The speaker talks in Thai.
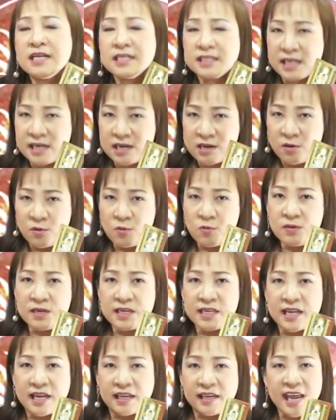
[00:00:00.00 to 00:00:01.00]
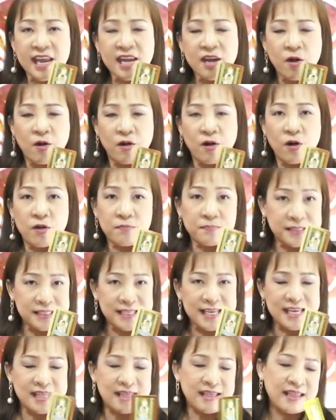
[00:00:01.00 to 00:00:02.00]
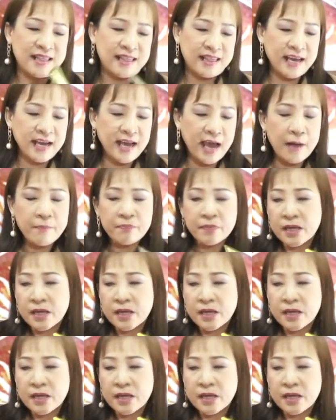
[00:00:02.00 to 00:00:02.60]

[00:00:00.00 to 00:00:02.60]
เจริญรุ่งเรืองแน่นอนร้อยเปอร์เซ็นต์นะคะ